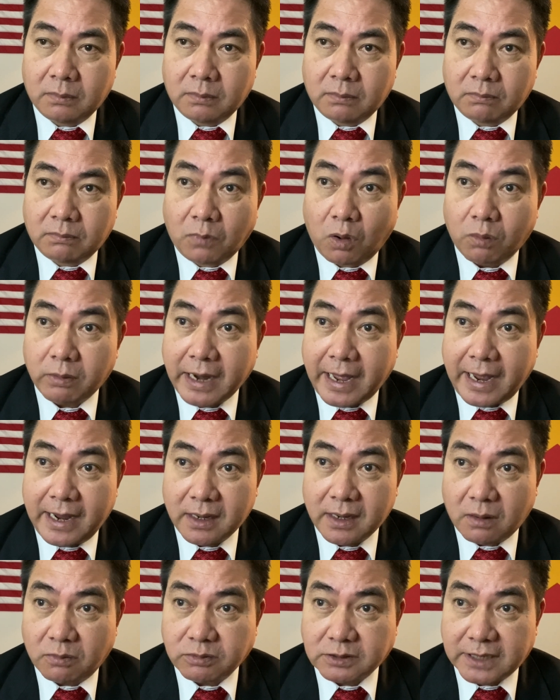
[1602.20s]
Một
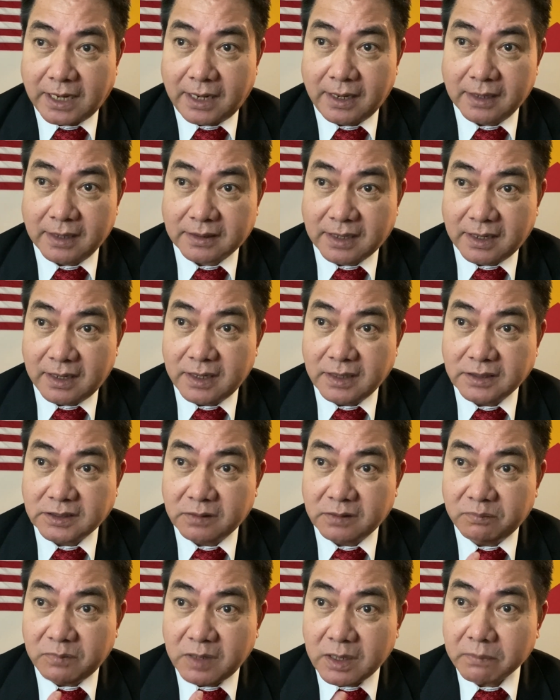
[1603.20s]
đảng Cộng sản người ta hy
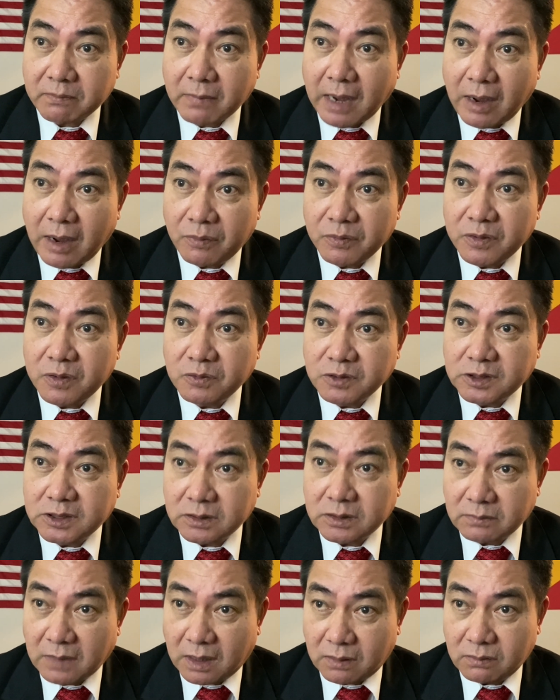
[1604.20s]
sinh biết bao nhiêu
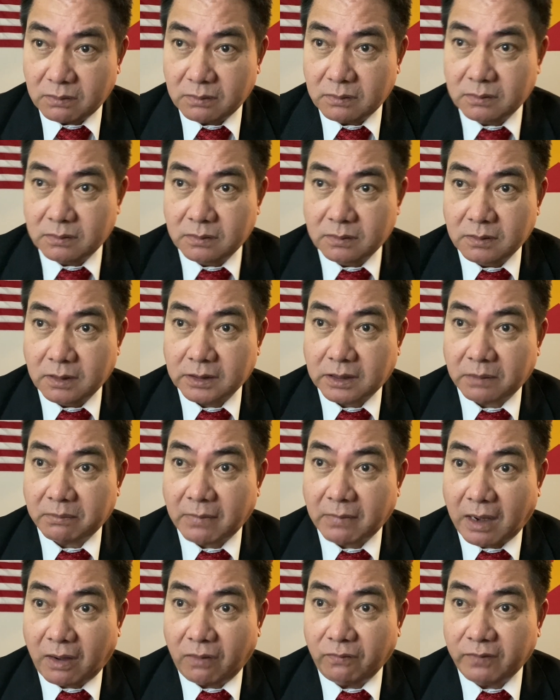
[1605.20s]
xương máu. Người ta
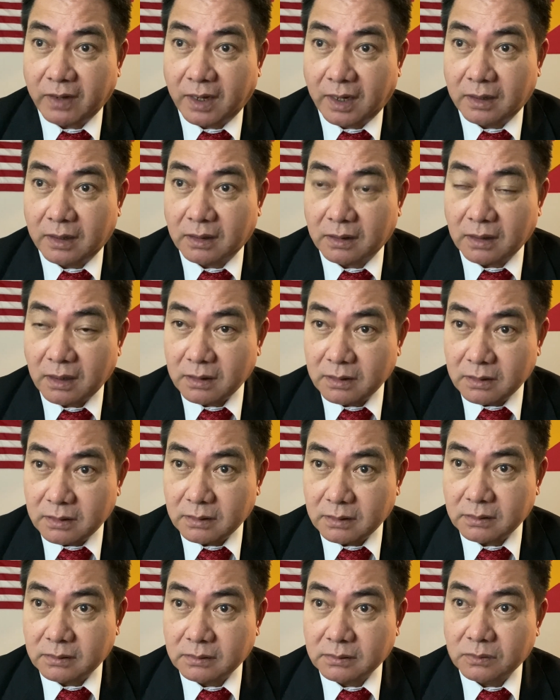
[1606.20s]
bảo vệ được đất
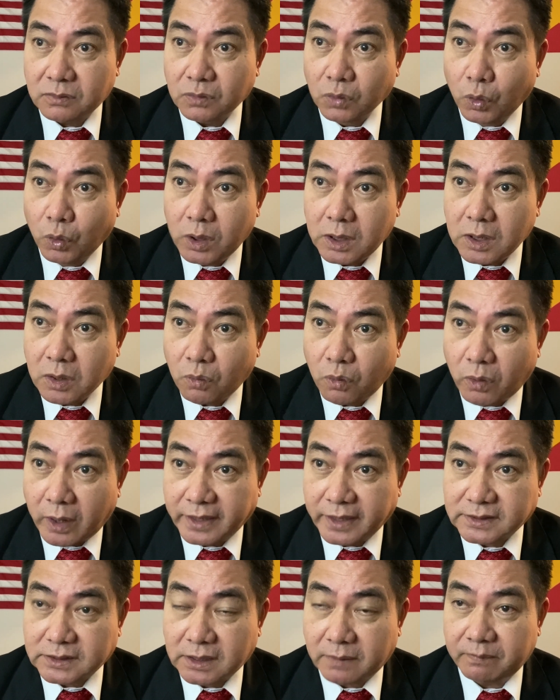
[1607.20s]
nước, đuổi được
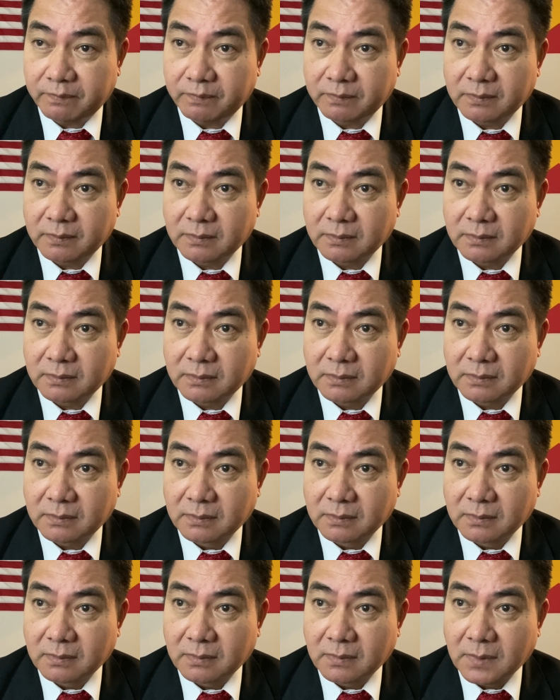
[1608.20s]
ngoại xâm,
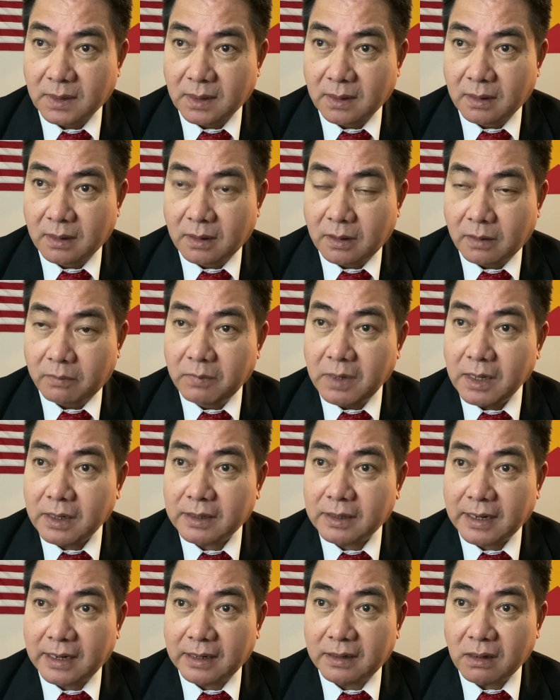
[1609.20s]
Biết
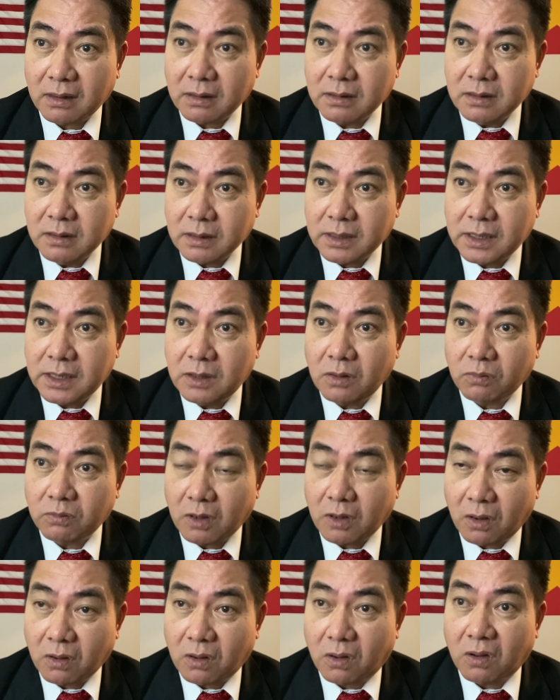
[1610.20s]
rằng đất nước khi lúc
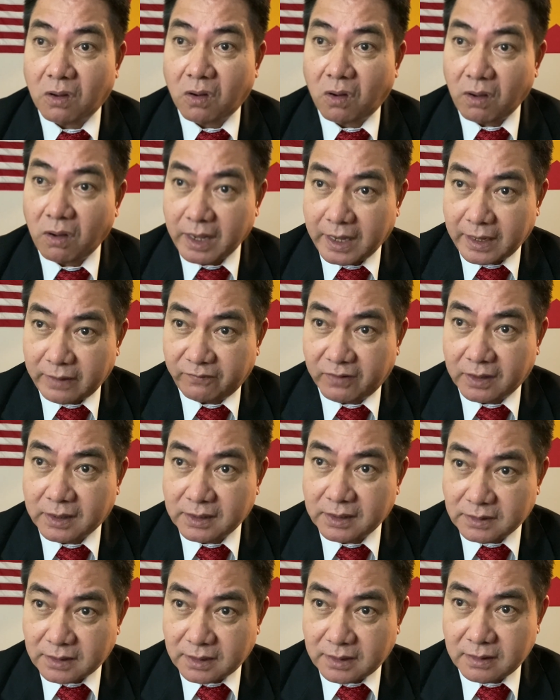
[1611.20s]
đó còn khó khăn về
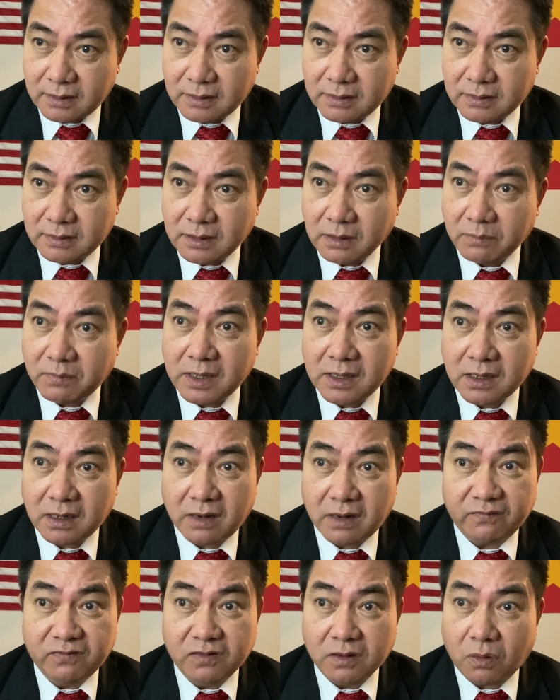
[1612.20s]
kinh tế, nhưng bây giờ
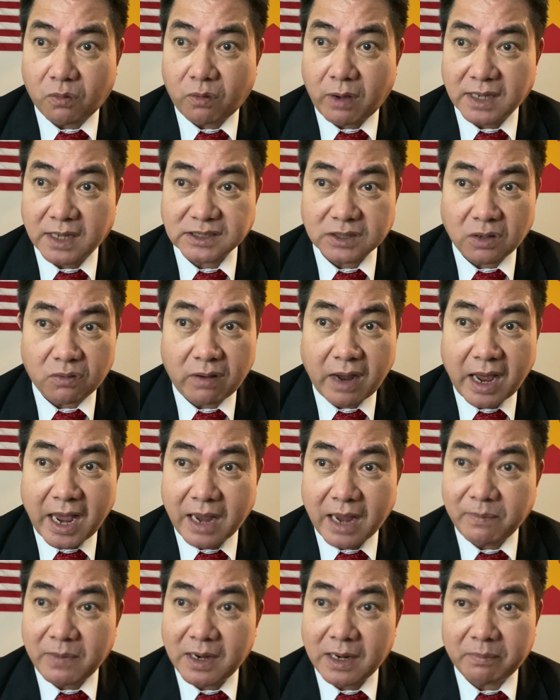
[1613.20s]
đã vượt qua sau
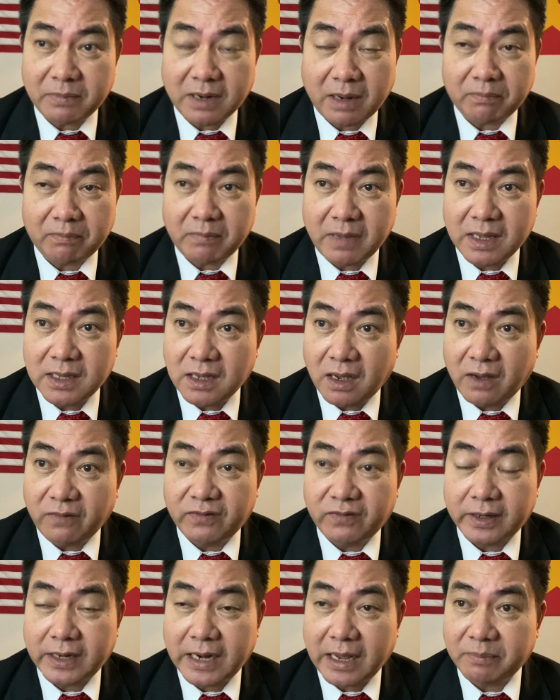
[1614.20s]
25 năm bây giờ
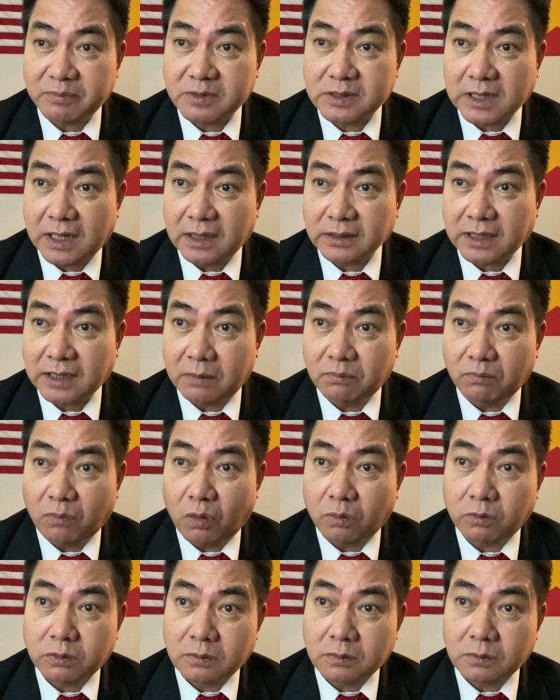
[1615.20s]
Việt Nam trở thành một